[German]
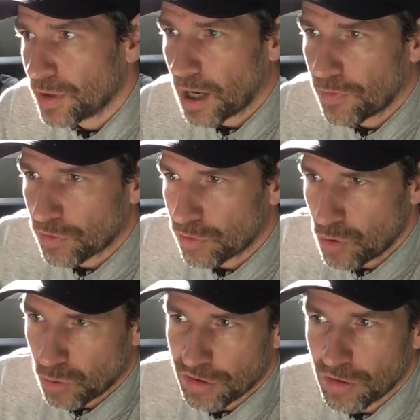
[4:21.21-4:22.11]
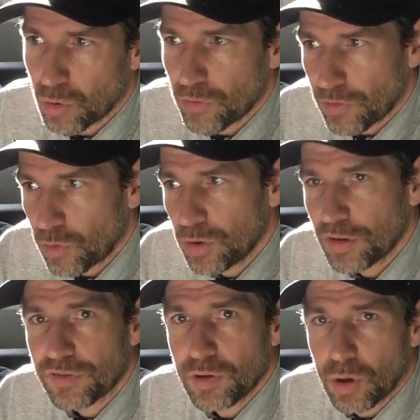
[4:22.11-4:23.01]
da wo so junges Wohnen
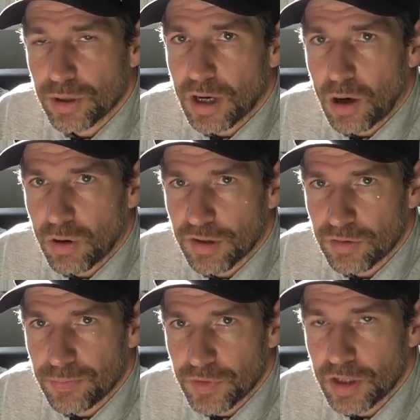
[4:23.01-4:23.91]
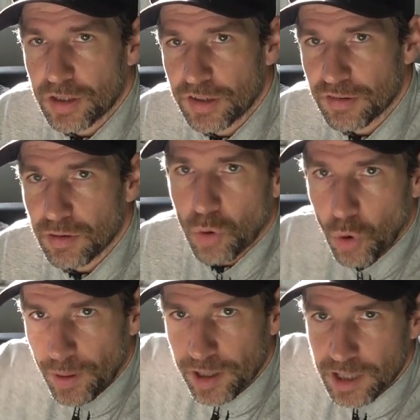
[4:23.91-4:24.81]
ist für Leute auch, also nicht in diese
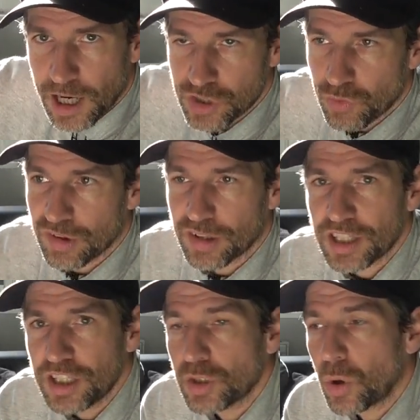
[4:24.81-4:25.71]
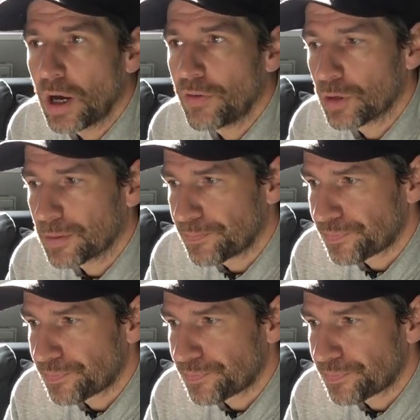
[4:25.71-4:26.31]
obere Etage, wo es dann richtig teuer wird,